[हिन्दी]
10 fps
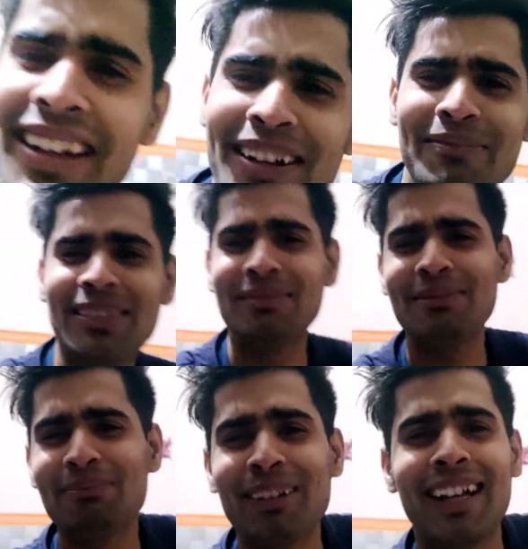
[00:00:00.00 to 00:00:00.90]
इसमें
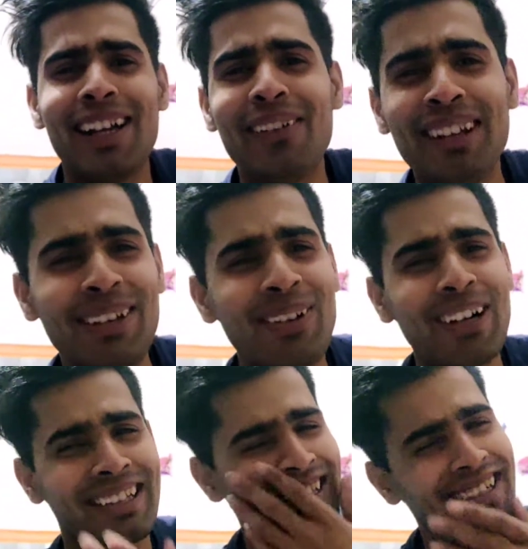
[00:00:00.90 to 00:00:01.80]
तो पढ़ाई वाली
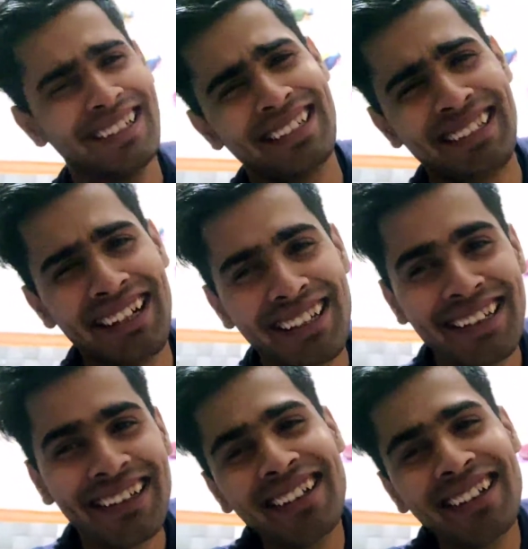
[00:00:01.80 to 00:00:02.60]
बात क्या आ गई यार